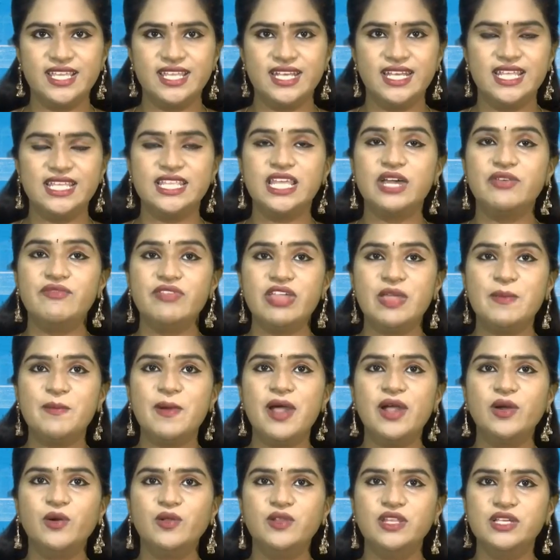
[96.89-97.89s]
లేదా
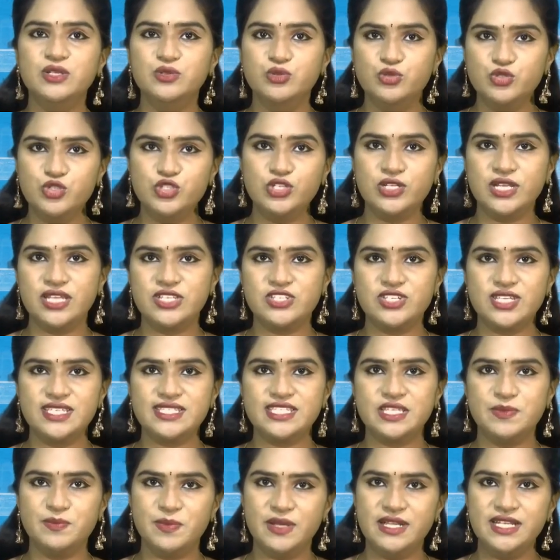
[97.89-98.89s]
వేపాకుల్ని గుజ్జులా
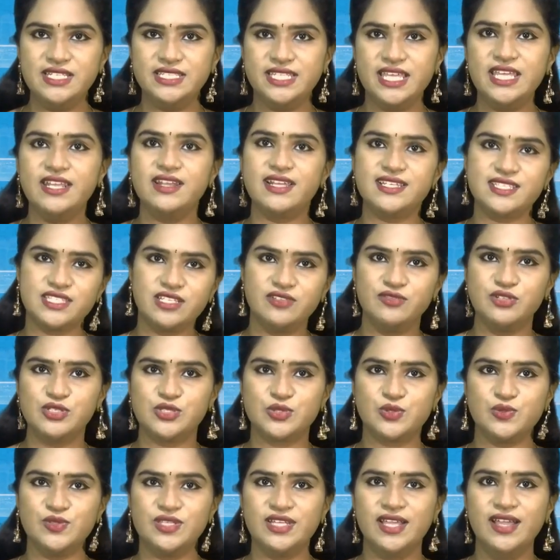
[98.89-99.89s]
చేసి పిండితే రసం
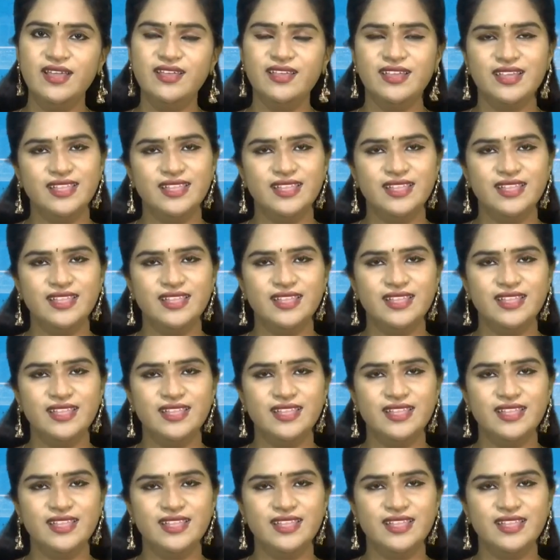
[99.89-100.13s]
వస్తుందిగా